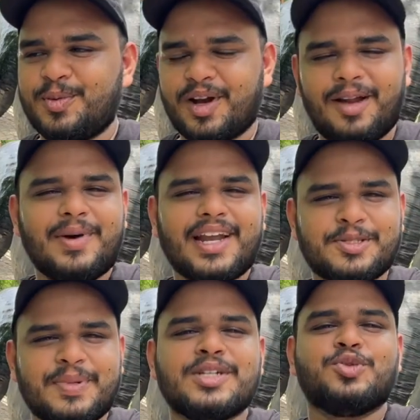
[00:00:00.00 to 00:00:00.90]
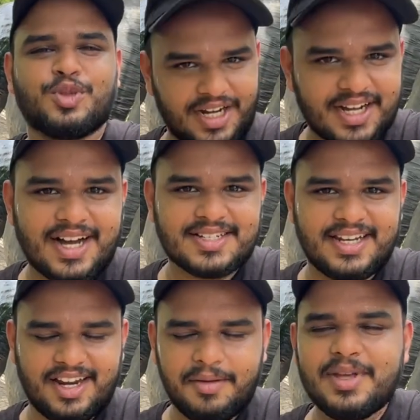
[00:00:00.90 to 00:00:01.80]
ओवरऑल हमारा एक्सपीरियंस उतना खास
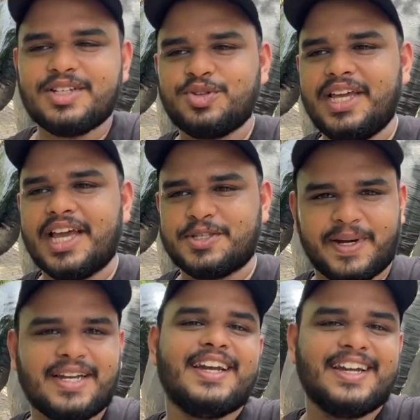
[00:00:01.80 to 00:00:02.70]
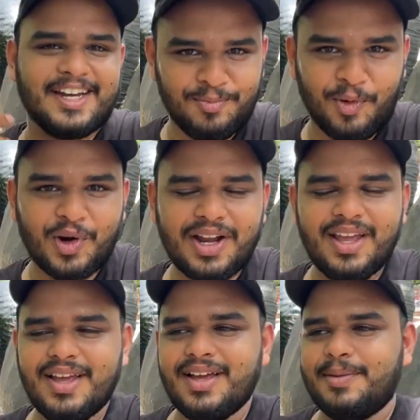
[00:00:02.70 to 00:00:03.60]
नहीं रहा बिकॉज वी एक्सपेक्टेड लिटिल मोर
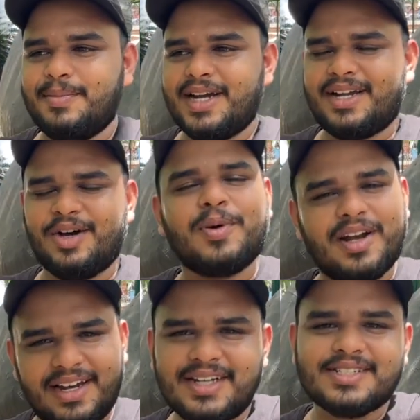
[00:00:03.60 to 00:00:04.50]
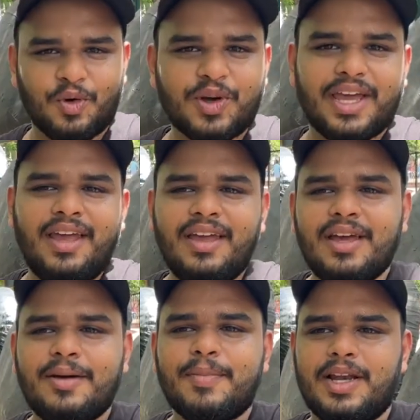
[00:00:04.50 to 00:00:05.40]
बट ओवरऑल इट्स ओके
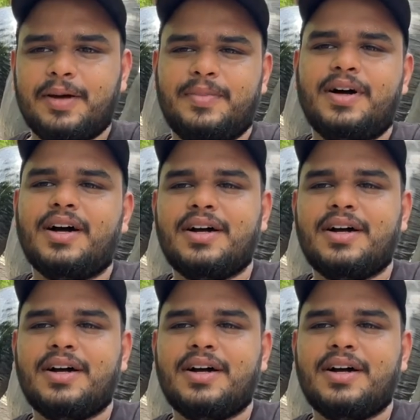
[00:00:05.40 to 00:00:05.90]
मतलब